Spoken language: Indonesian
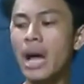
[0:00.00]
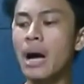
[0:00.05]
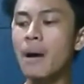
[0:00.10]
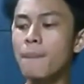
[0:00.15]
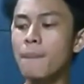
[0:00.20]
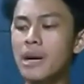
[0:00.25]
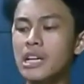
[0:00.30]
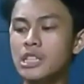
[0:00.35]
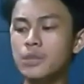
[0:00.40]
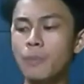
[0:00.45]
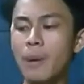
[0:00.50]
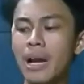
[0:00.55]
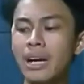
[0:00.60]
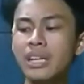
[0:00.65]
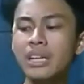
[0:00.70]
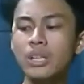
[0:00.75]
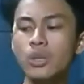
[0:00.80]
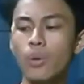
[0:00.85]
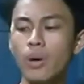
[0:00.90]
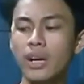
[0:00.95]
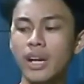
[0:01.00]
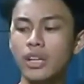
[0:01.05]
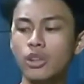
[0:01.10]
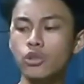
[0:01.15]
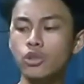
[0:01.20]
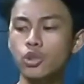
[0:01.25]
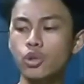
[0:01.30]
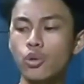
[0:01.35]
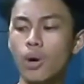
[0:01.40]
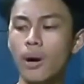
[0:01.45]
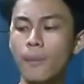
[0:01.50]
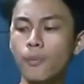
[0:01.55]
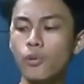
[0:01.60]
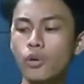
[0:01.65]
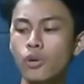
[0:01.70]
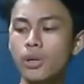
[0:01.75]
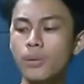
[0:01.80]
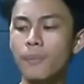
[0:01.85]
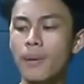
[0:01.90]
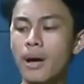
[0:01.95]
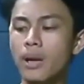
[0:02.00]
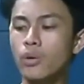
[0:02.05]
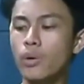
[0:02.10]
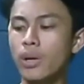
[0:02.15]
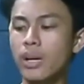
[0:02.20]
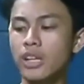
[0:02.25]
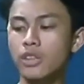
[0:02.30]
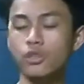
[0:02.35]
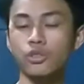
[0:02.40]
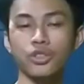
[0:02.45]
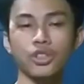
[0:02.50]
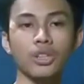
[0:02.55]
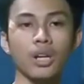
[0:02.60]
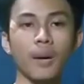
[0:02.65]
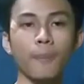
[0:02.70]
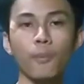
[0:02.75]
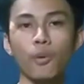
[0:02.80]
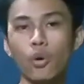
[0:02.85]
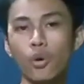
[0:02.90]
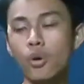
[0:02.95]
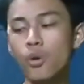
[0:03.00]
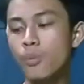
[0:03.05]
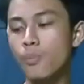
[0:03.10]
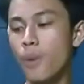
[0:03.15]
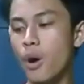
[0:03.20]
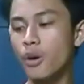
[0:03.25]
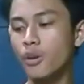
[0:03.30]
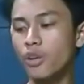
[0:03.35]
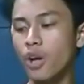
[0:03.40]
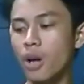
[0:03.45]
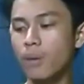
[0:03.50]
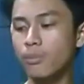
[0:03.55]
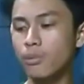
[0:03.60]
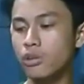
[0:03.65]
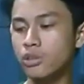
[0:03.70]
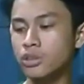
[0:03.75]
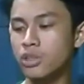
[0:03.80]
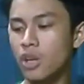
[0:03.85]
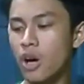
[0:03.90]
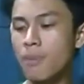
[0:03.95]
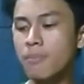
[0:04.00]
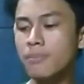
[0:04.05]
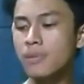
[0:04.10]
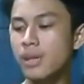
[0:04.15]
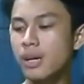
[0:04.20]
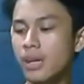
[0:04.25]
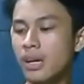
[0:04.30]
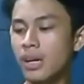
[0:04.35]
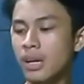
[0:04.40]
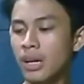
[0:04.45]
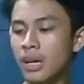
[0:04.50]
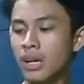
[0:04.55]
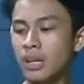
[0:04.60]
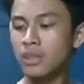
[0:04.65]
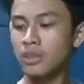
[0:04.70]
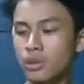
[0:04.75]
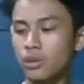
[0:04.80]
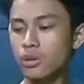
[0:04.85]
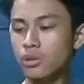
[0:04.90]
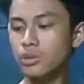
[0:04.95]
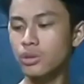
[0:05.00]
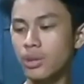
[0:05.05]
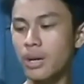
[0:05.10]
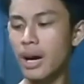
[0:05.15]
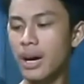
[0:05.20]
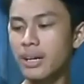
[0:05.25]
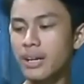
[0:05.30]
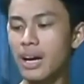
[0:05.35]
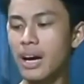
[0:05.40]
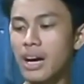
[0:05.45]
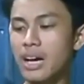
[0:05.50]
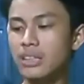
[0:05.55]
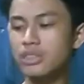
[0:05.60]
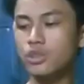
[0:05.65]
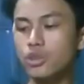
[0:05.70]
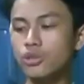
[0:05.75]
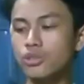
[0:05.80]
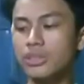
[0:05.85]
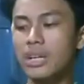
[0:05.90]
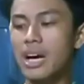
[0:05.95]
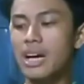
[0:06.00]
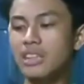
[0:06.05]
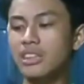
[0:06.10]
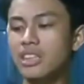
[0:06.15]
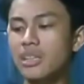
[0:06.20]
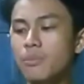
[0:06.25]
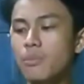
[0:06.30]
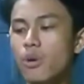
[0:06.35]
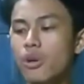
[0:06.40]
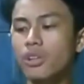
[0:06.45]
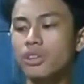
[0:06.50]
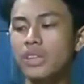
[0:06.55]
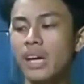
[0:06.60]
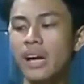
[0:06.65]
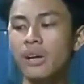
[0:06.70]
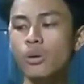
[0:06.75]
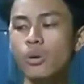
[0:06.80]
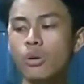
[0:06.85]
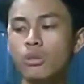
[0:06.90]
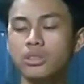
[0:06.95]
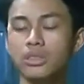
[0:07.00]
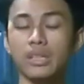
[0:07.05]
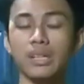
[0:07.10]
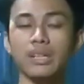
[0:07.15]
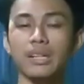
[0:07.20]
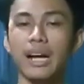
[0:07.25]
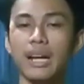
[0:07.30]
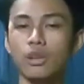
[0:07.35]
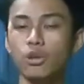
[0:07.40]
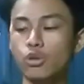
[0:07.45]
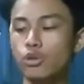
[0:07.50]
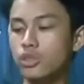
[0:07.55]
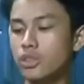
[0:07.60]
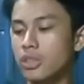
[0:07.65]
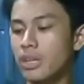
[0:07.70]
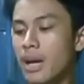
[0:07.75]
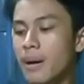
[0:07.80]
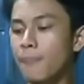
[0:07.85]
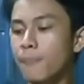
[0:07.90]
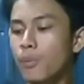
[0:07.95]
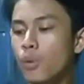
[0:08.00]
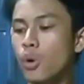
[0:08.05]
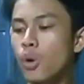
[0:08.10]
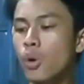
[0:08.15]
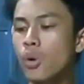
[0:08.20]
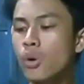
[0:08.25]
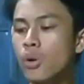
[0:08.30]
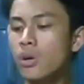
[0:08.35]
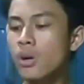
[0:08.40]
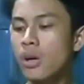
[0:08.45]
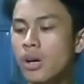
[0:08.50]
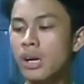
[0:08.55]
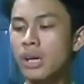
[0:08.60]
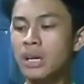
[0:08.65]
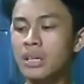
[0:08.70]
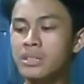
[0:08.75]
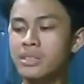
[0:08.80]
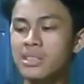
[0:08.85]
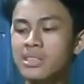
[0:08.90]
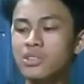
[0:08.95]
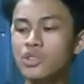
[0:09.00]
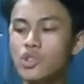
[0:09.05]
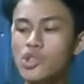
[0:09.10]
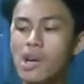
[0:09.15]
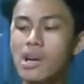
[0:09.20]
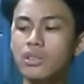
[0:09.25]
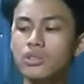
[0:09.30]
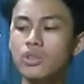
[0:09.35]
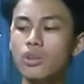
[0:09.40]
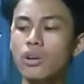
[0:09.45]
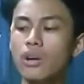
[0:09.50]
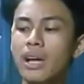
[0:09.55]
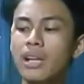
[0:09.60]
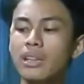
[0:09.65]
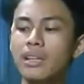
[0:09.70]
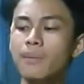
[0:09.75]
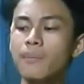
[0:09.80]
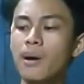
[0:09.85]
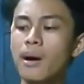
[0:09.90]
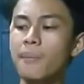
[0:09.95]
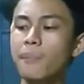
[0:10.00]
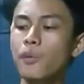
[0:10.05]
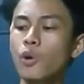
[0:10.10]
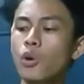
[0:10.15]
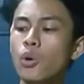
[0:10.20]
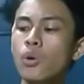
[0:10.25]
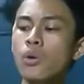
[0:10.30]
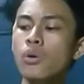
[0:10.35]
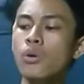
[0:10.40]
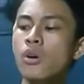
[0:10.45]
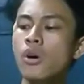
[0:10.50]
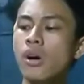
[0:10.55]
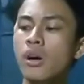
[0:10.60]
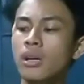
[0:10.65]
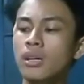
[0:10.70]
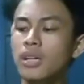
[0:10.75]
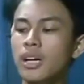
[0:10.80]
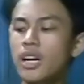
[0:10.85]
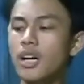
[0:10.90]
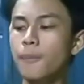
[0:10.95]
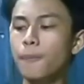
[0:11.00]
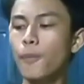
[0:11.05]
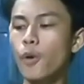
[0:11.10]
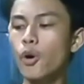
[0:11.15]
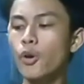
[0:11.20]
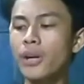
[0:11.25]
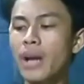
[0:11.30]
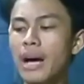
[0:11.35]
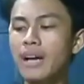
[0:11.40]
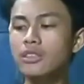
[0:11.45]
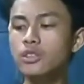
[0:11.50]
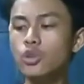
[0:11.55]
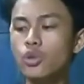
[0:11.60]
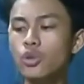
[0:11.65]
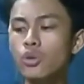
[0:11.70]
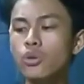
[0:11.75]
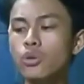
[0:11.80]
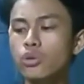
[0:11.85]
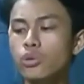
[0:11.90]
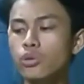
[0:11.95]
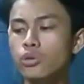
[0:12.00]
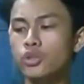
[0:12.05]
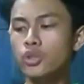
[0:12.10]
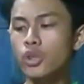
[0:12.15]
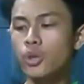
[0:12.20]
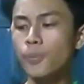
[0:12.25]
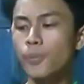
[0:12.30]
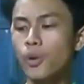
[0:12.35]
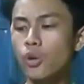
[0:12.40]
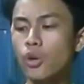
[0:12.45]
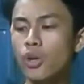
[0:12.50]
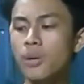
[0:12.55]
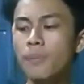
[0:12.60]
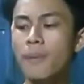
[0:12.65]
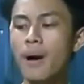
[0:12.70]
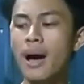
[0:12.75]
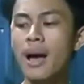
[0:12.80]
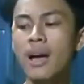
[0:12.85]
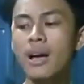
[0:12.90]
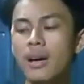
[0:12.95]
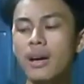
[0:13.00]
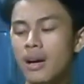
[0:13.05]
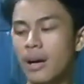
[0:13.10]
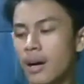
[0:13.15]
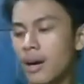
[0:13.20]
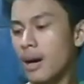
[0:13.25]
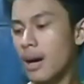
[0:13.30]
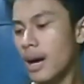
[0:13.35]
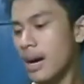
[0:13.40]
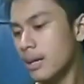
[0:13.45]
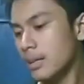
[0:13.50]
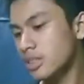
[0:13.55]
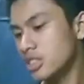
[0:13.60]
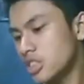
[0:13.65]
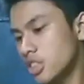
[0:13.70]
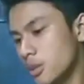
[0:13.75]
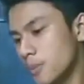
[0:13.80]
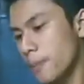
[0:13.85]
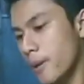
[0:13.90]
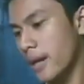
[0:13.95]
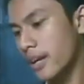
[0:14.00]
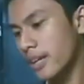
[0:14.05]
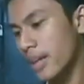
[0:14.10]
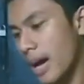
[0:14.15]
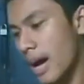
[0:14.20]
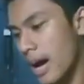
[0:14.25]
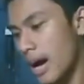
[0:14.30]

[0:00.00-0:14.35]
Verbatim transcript: Emas Bali 225 230 Gondol Mulus Om. Gondol Mulus. Terus juga ada Cucak Timur Tanduk 160 Cincuang Coklat 50 kepodang Sungu 75 Anis Siberia